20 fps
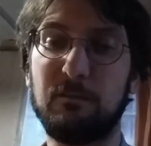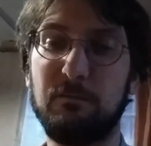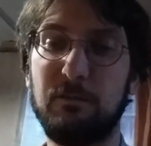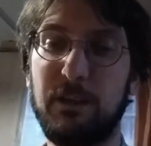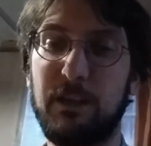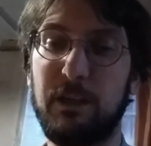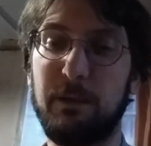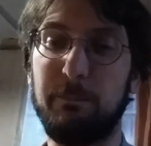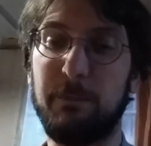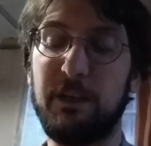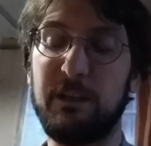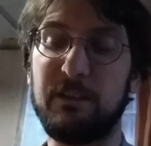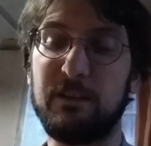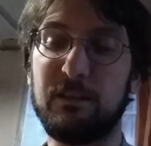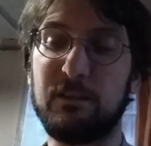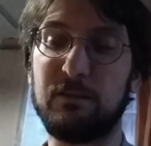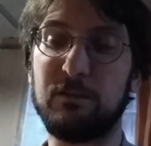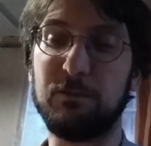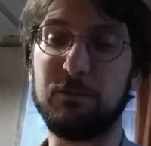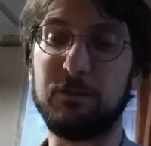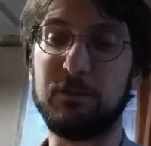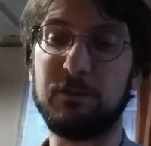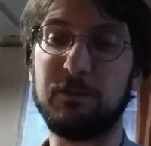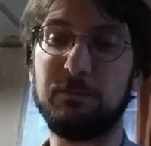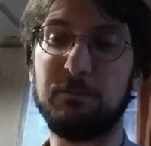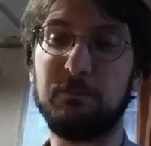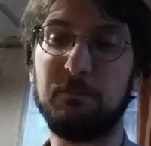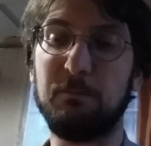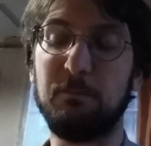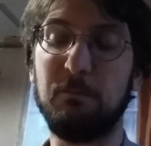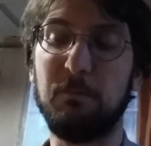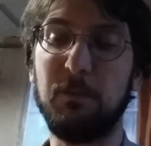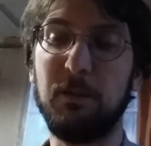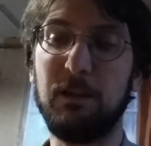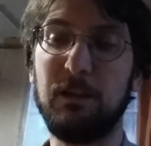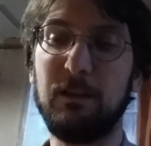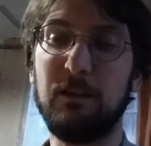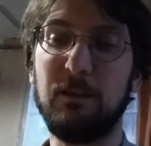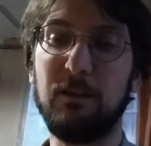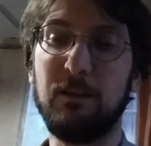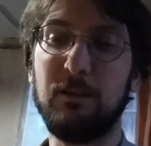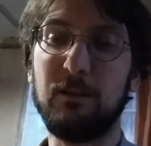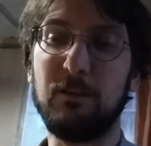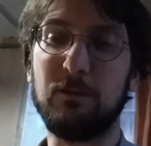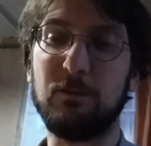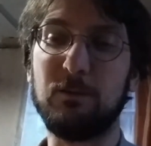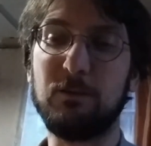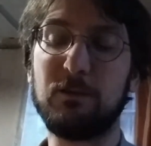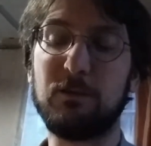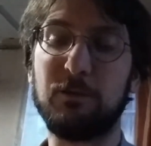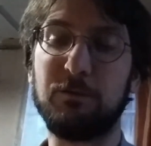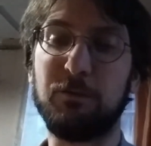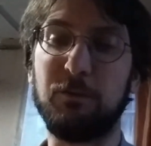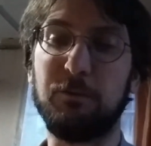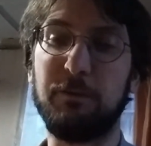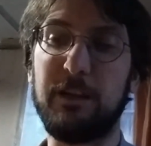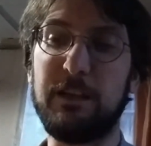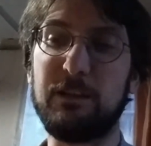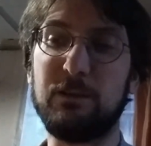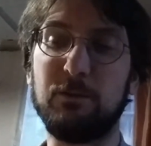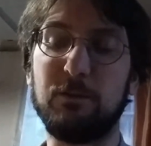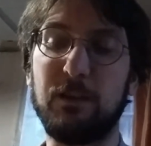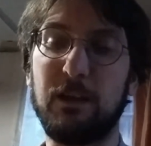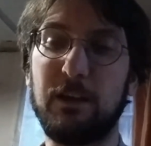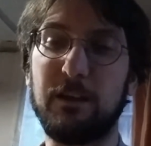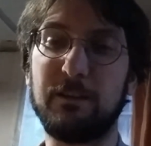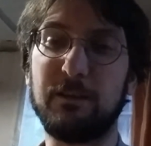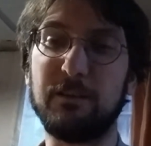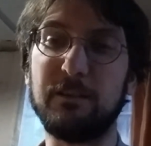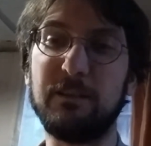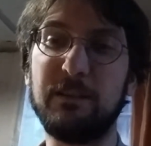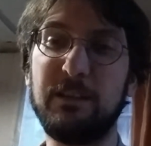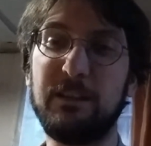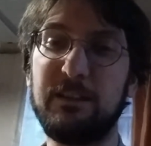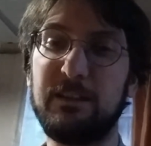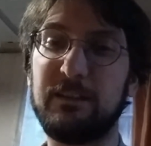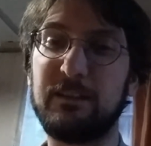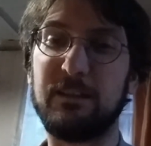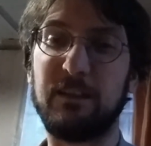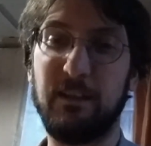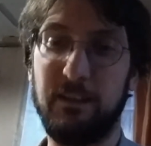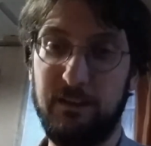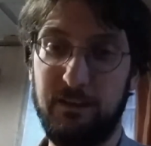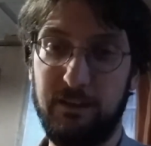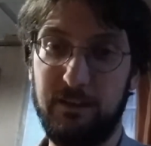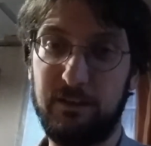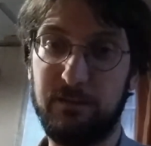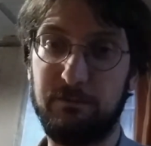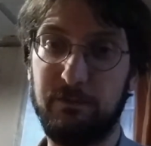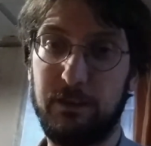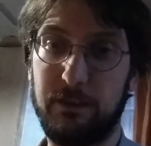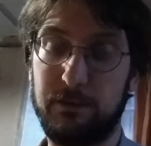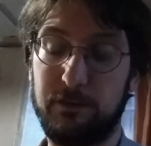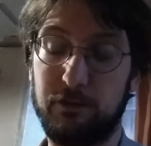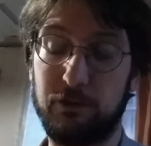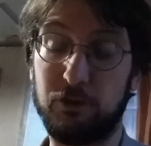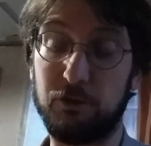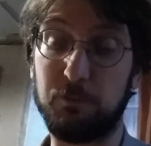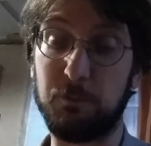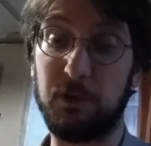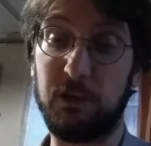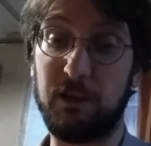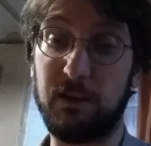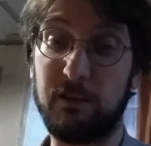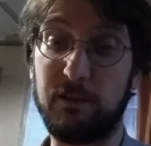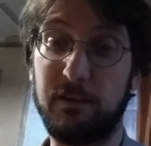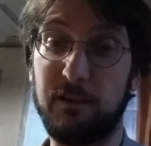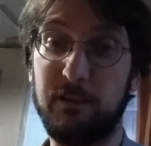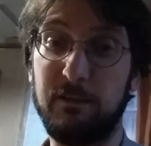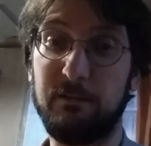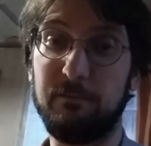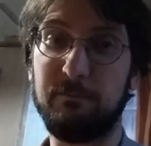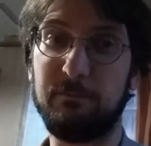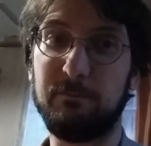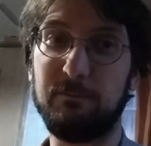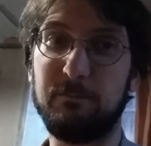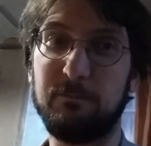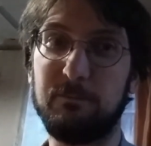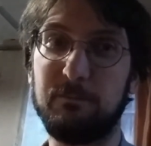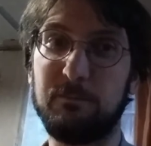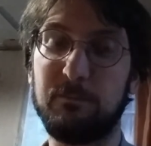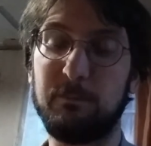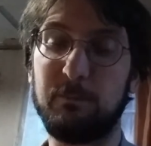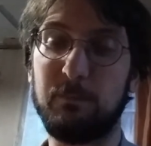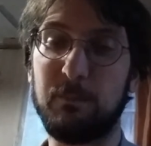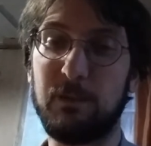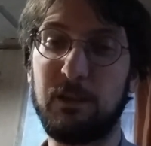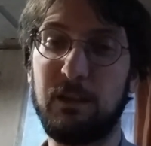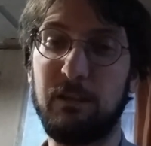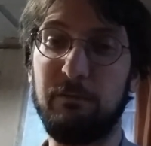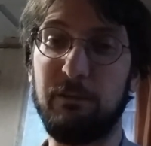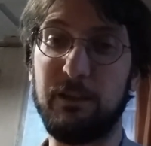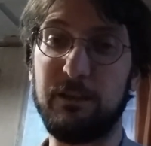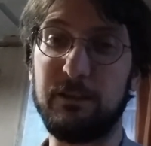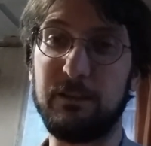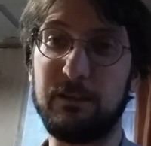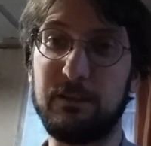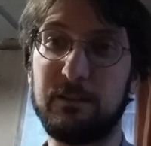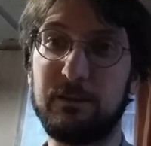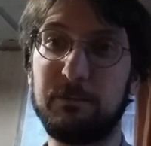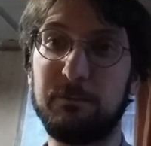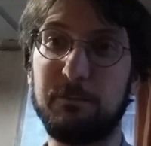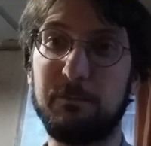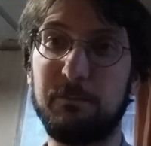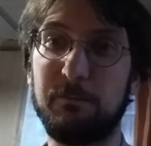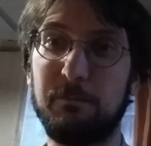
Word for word: vehement und unter Verwendung einer nicht adäquaten Sprache gewendet.